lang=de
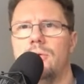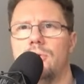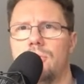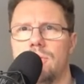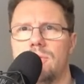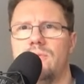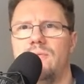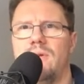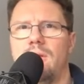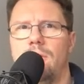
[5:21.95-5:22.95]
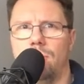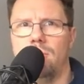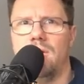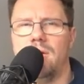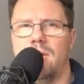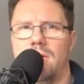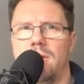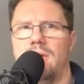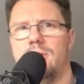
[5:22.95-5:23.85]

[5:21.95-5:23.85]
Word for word: geschlossen, wenn der Ionenkanal